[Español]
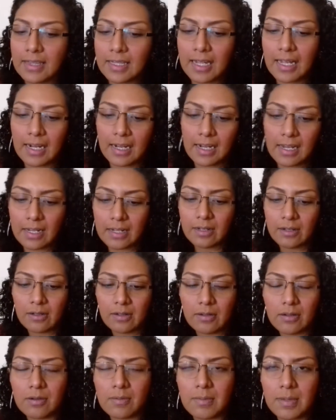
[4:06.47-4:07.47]

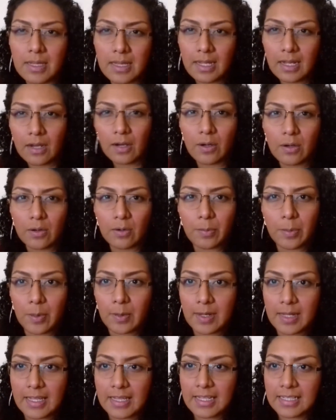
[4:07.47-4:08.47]
darle comida o
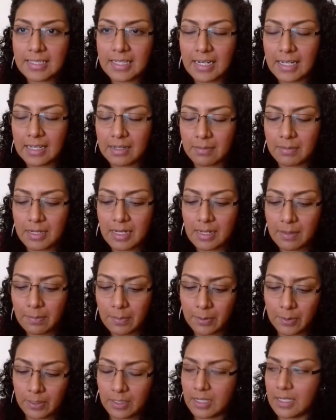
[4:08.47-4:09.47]
probaditas a la
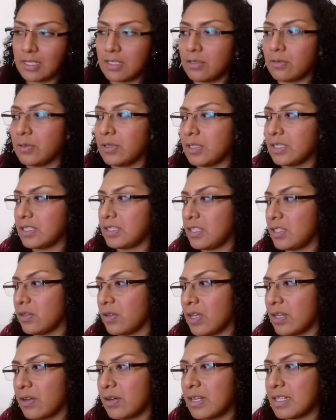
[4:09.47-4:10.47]
Camila porque su
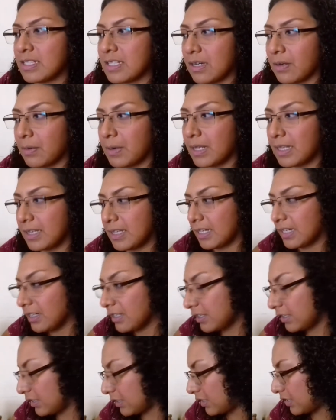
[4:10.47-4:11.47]
intestino ya no las aguanta.